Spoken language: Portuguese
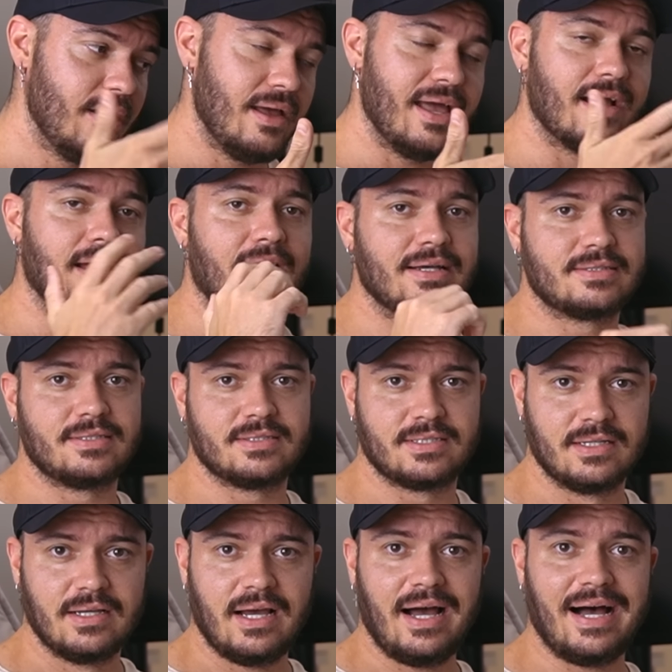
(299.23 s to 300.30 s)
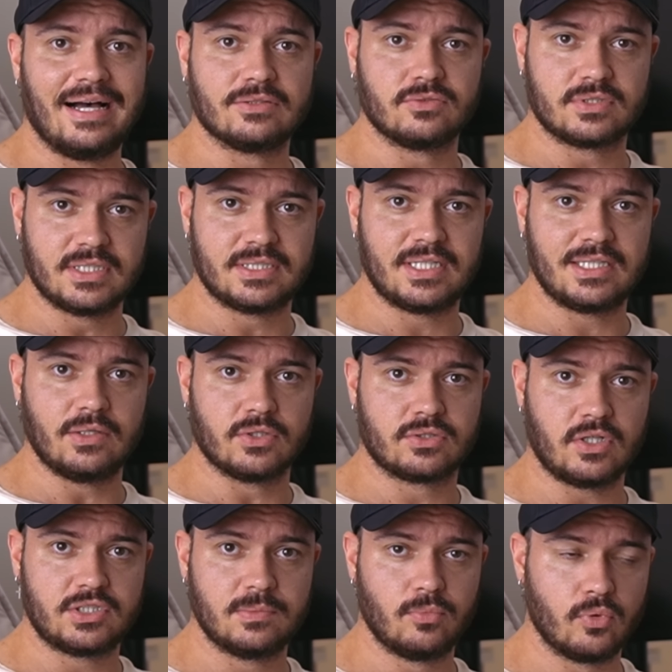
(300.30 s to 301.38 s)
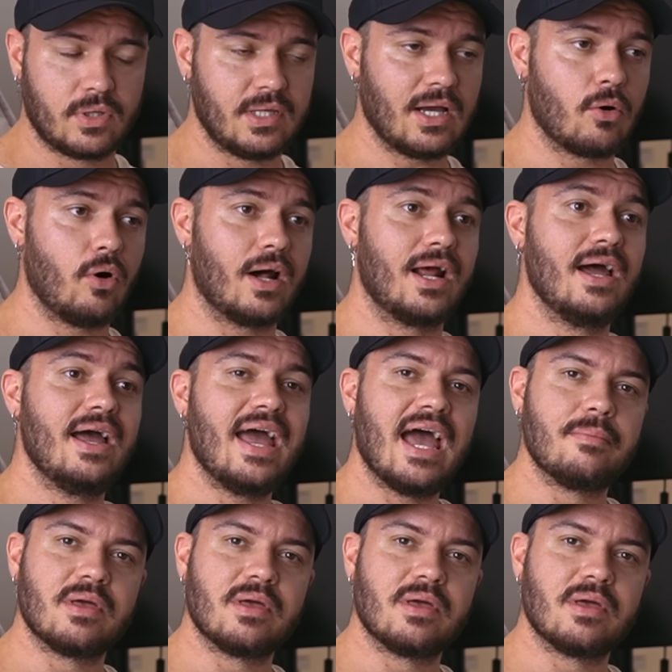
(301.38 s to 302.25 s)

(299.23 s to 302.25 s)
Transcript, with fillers: é graças a Asus que cedeu esse notebook e agora é